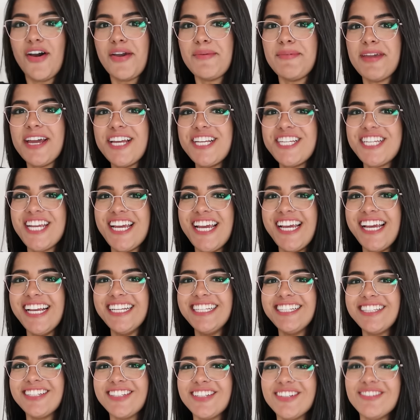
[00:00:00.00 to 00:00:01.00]
Oi minha
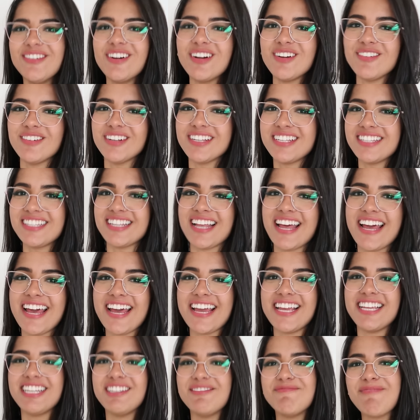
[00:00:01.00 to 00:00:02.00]
gente, tudo bom com
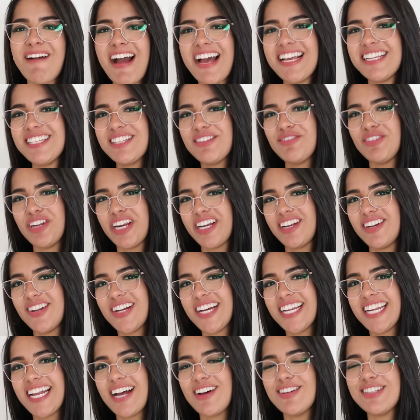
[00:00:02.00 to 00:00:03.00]
vocês? Mais um vídeo aqui do
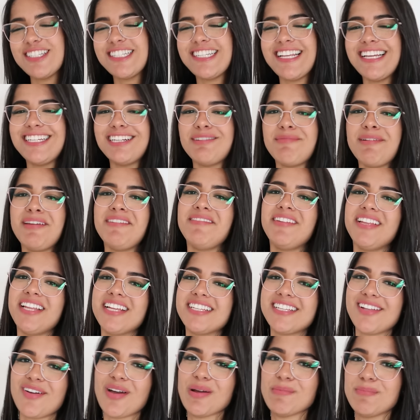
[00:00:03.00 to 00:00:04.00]
canal, sejam
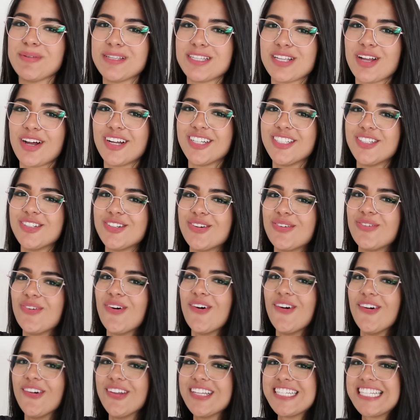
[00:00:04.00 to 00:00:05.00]
bem-vindas ao episódio
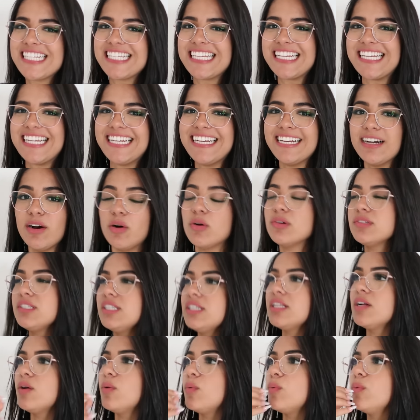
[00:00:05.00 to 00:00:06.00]
11,
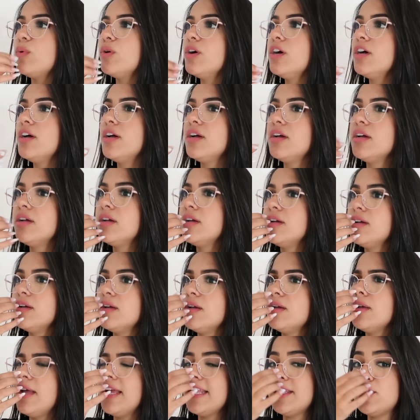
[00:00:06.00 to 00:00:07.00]
11 não,
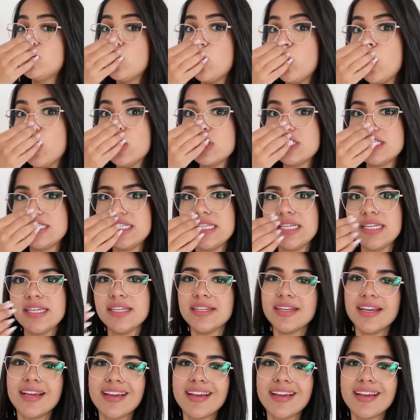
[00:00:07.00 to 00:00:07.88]
é 12,